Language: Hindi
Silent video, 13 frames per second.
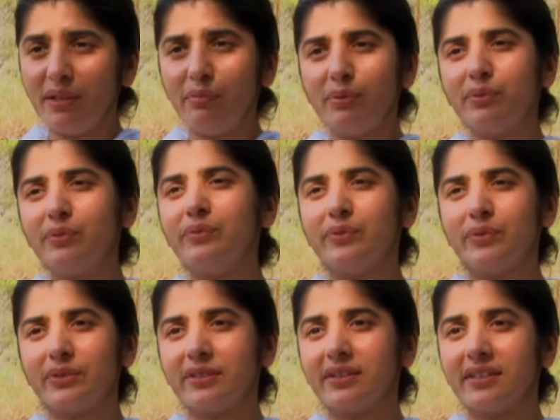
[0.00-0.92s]
वेरी
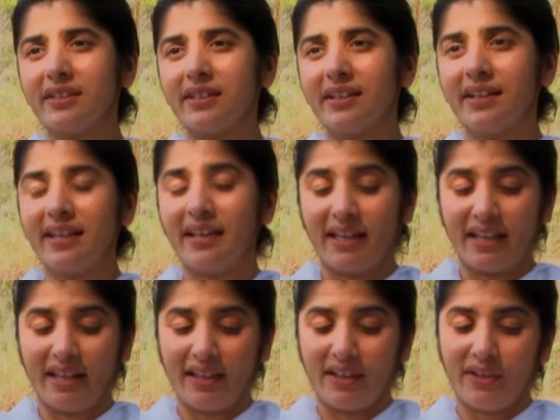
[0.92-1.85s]
ब्यूटिफुल
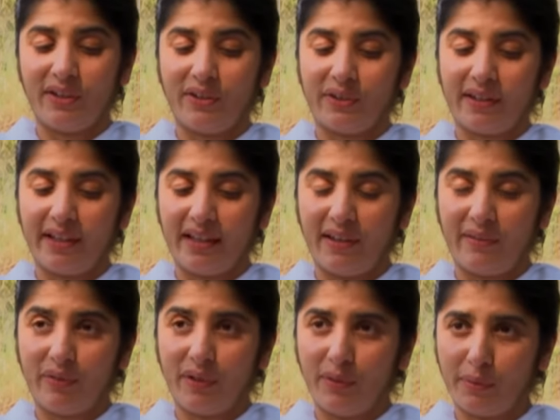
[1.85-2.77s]
यू
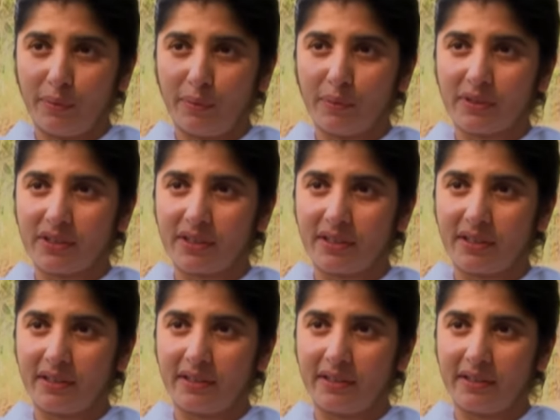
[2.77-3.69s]
एवरी थॉट
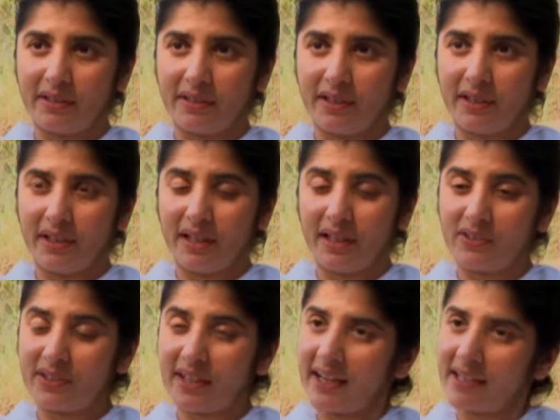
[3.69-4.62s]

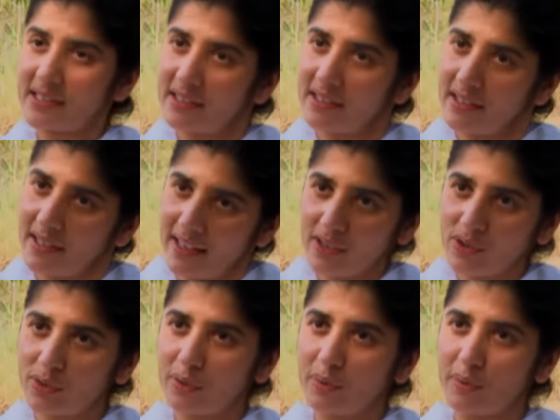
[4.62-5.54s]
attracts the next